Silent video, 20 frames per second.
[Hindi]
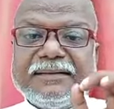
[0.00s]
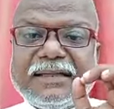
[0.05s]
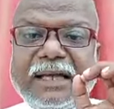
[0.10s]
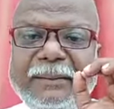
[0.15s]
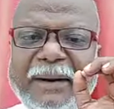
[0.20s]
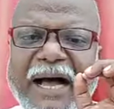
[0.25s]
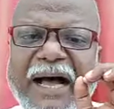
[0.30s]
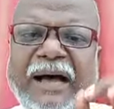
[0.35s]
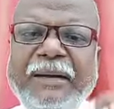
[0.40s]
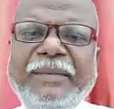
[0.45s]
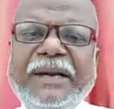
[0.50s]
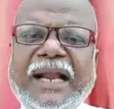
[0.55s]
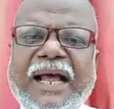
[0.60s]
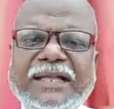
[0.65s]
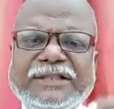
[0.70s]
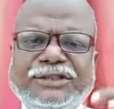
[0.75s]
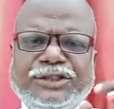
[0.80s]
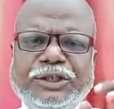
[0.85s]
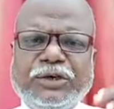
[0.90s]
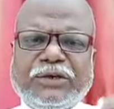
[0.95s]
तमाम
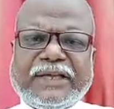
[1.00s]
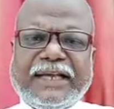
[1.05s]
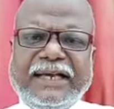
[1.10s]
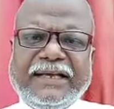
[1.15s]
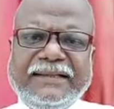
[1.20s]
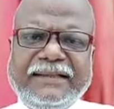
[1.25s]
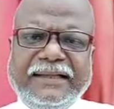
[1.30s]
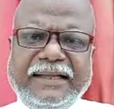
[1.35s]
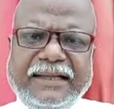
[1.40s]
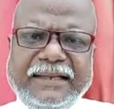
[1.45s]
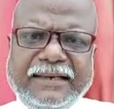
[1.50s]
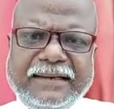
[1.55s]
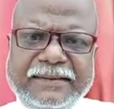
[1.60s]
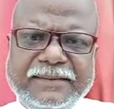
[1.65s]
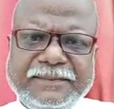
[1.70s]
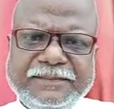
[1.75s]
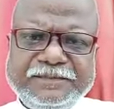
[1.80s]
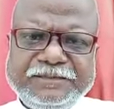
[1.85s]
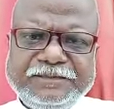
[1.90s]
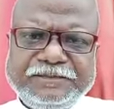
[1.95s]
राज्यों के अंदर
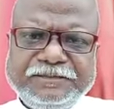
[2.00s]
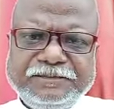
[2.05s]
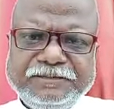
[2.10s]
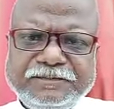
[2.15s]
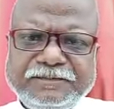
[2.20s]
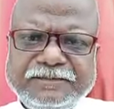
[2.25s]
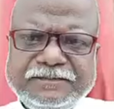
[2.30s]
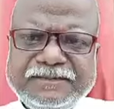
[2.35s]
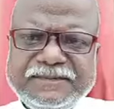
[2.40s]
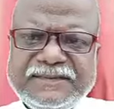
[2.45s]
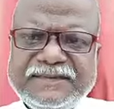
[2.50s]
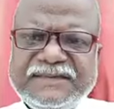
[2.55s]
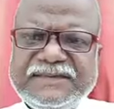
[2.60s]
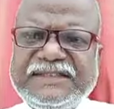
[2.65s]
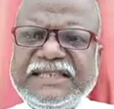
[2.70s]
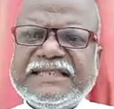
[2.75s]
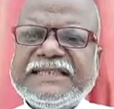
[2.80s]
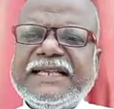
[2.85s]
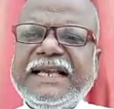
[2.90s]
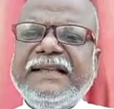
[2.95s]

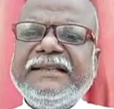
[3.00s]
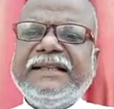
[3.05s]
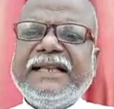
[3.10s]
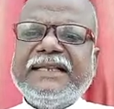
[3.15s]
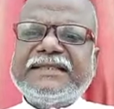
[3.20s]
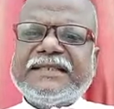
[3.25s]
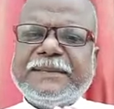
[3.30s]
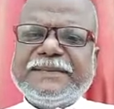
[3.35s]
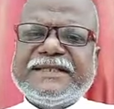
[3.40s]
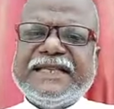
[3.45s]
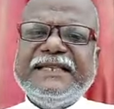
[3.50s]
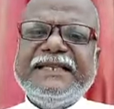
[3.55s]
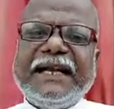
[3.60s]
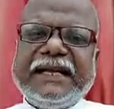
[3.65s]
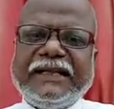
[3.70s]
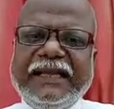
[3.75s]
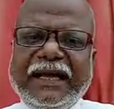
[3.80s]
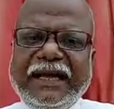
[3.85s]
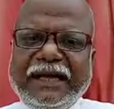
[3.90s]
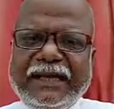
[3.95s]
जिसके अंदर सबसे
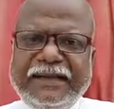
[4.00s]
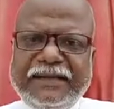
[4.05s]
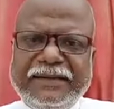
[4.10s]
ज़्यादा